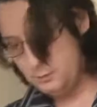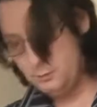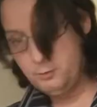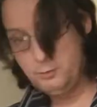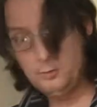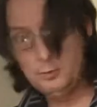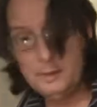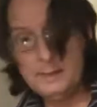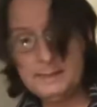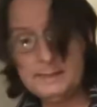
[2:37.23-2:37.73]
que
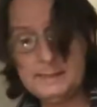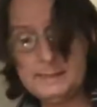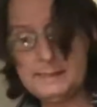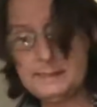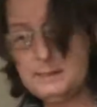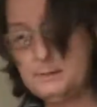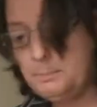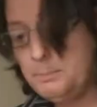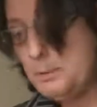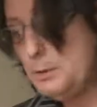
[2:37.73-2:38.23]
vous voyez,
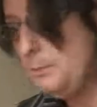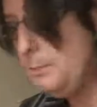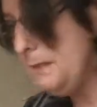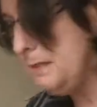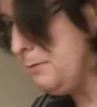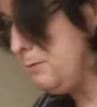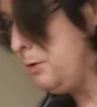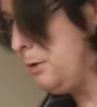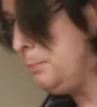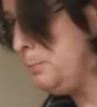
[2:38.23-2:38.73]
c'est une
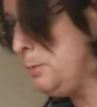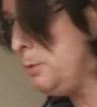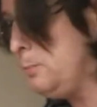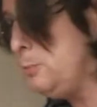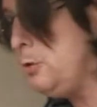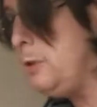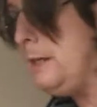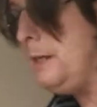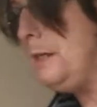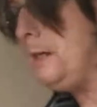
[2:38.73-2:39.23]
première fois pour
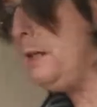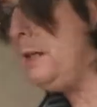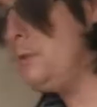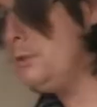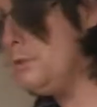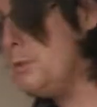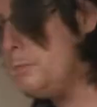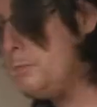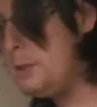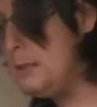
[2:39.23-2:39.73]
moi. Alors,
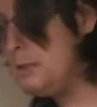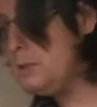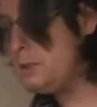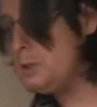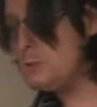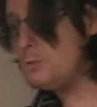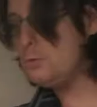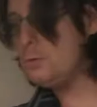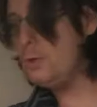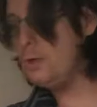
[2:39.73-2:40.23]
de beurre,
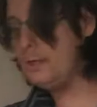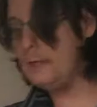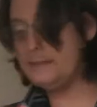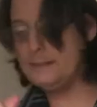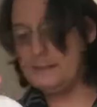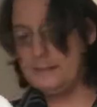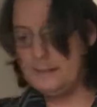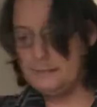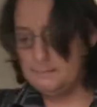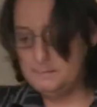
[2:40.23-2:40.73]
j'ai trois à
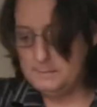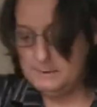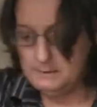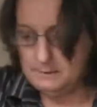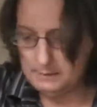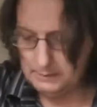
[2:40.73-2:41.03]
table.